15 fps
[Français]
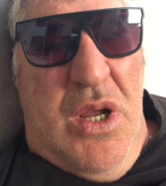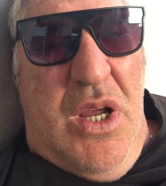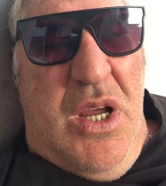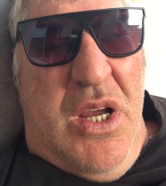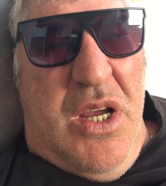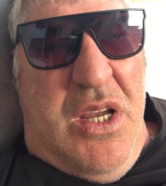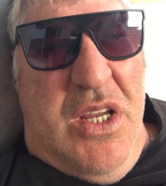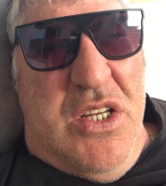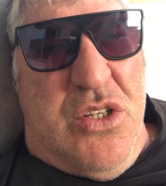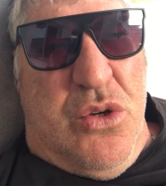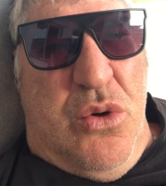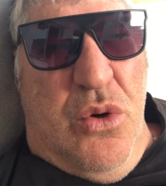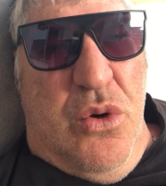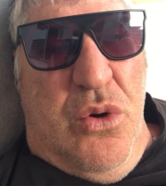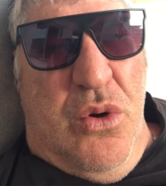
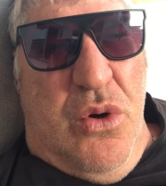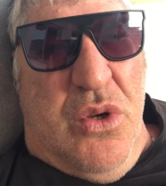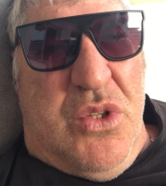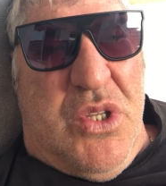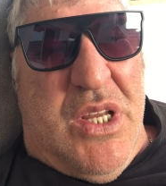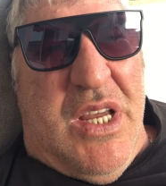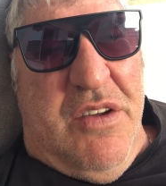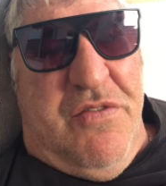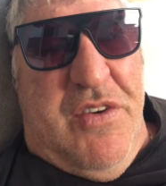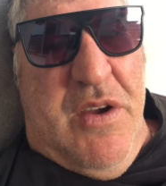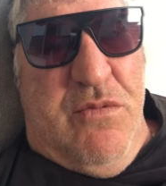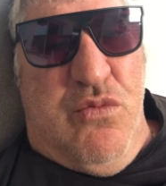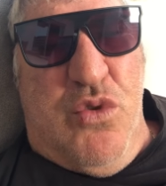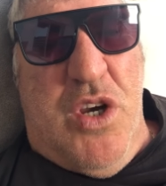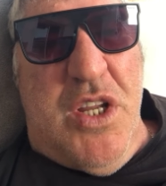risque très
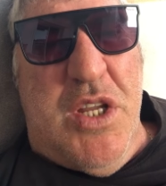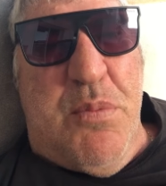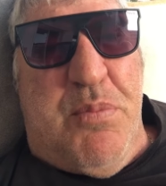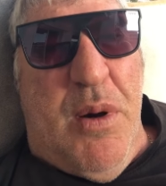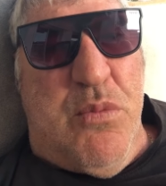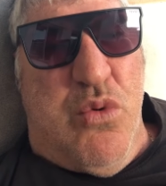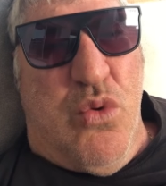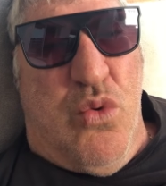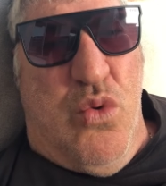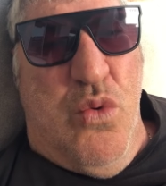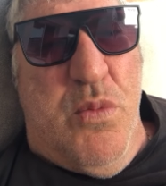faible. Vous gagnez pas beaucoup,